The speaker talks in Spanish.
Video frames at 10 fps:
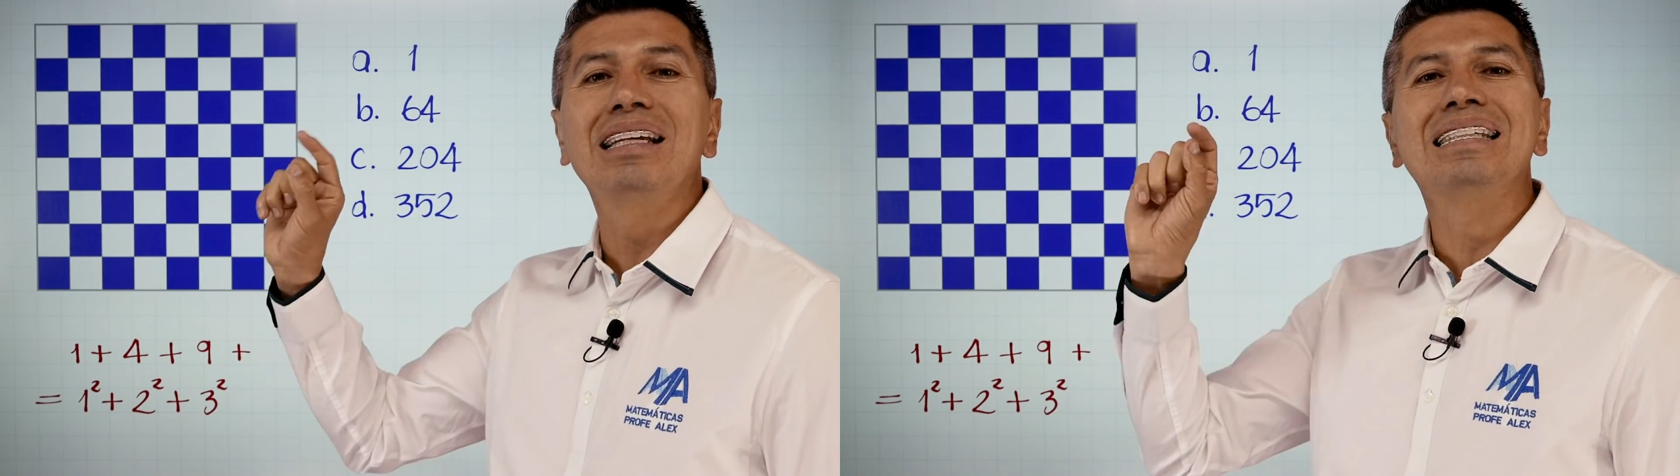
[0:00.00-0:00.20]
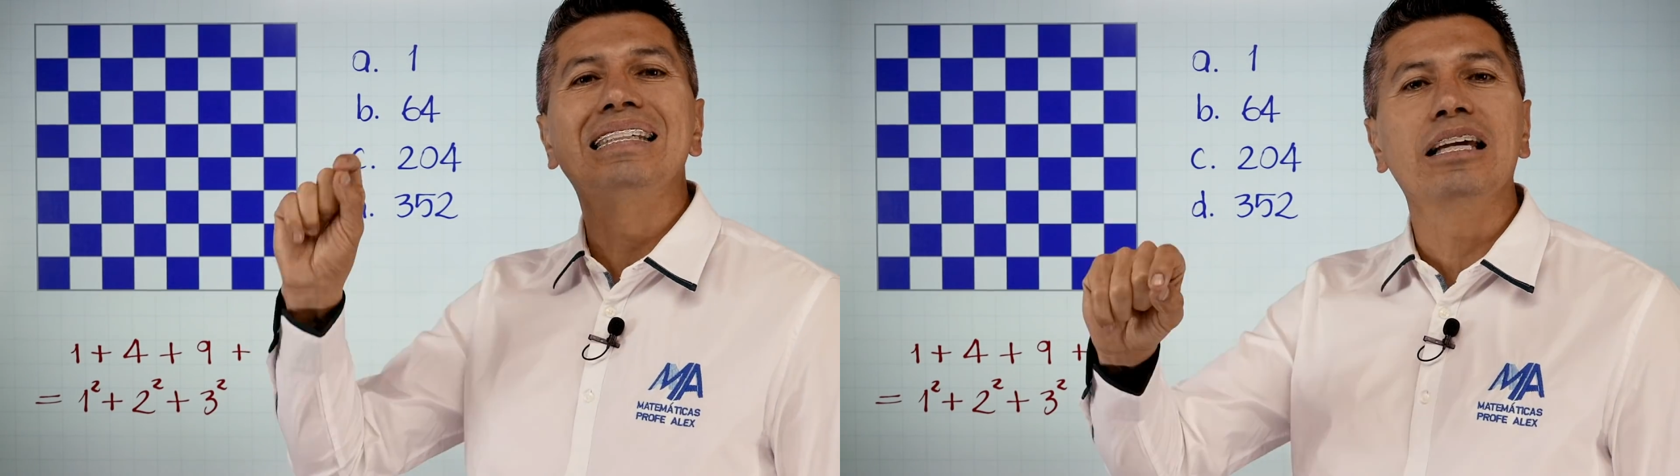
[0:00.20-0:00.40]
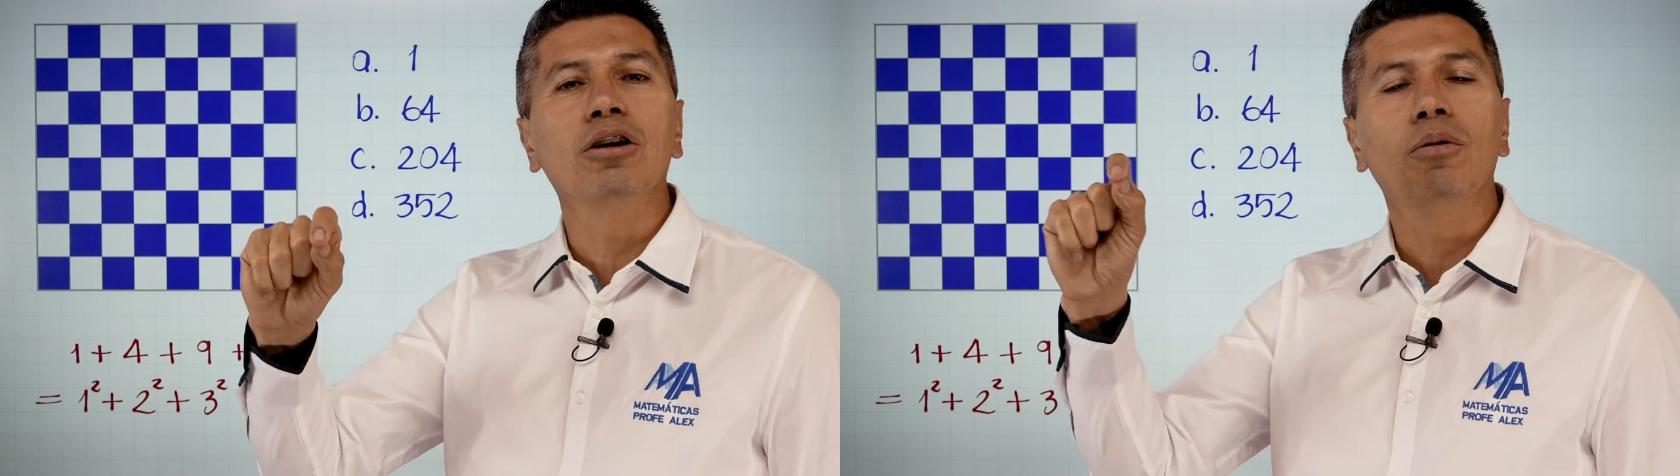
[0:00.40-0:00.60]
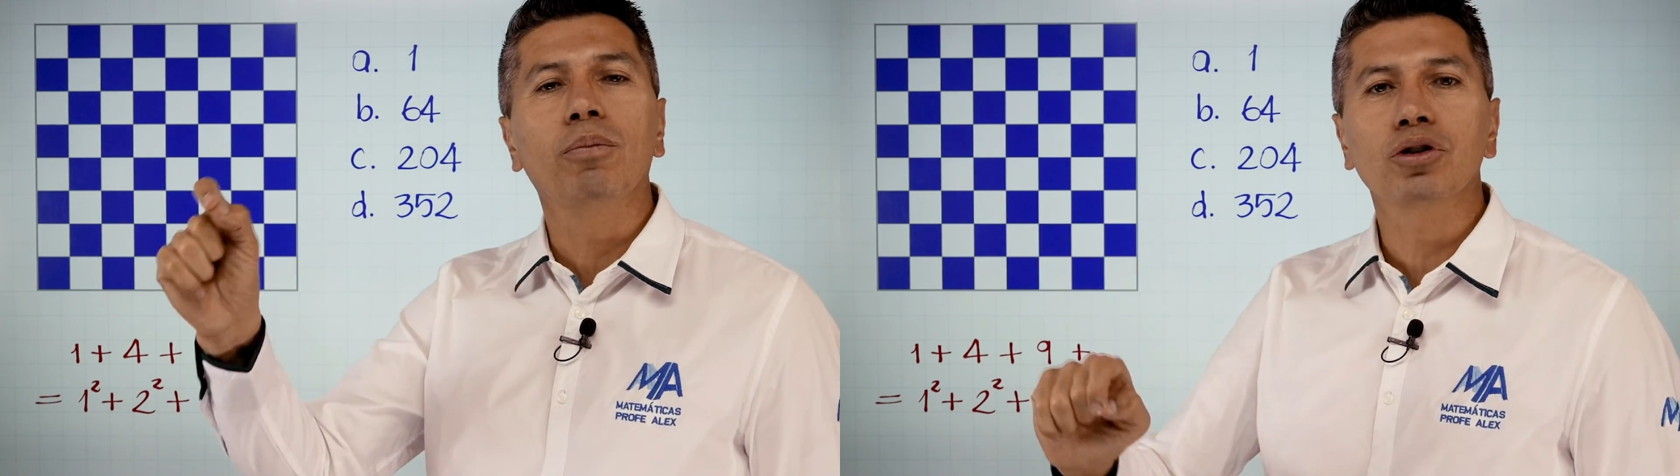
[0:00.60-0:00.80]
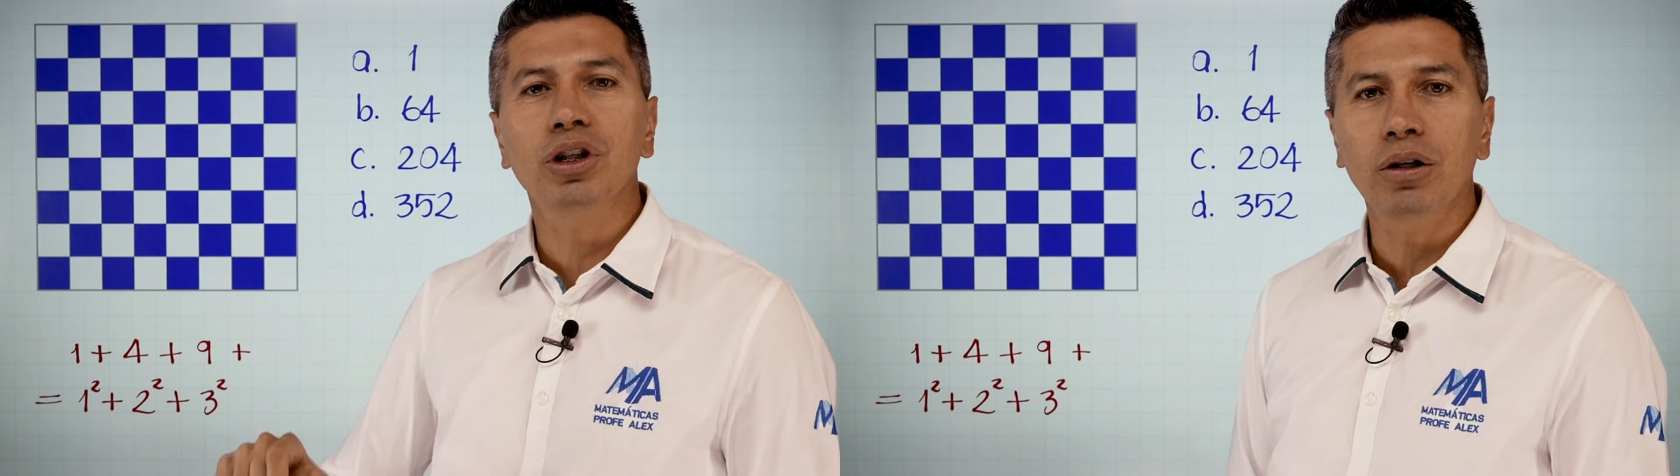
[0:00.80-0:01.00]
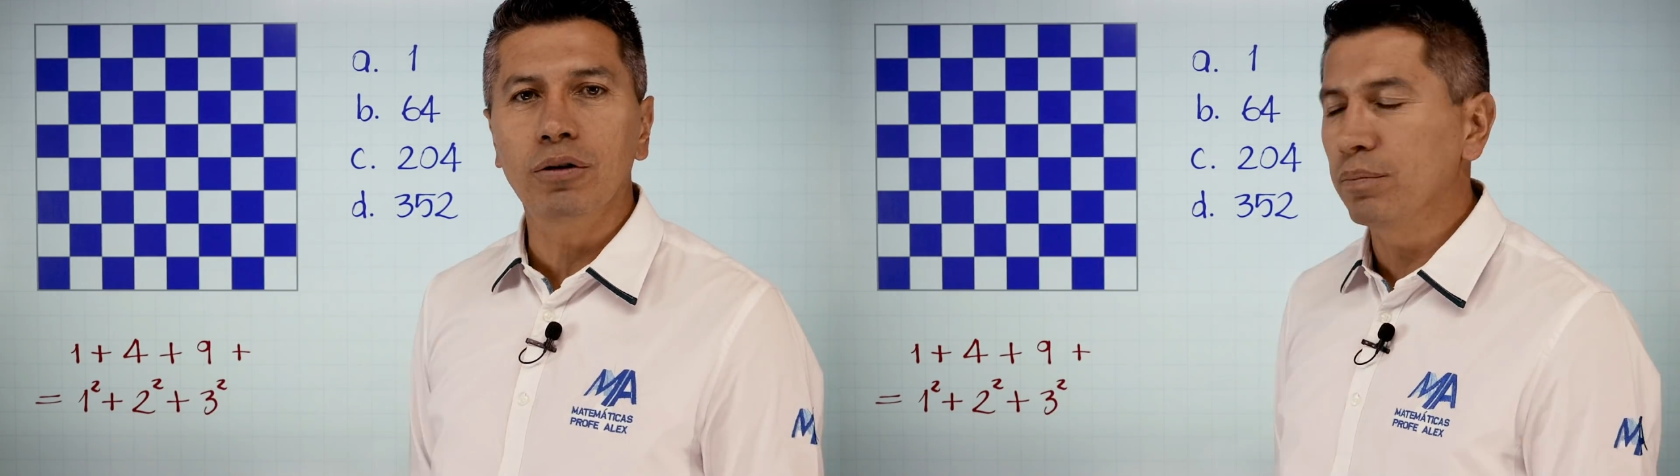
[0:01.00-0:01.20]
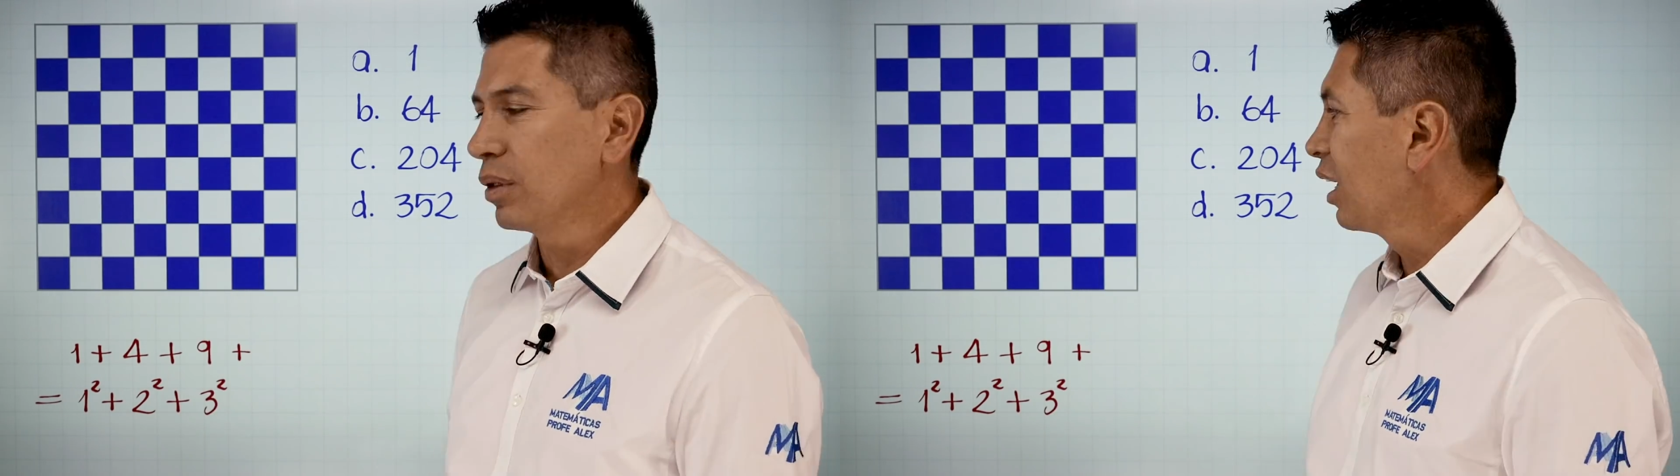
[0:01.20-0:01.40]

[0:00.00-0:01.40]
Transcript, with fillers: de 5 por 5,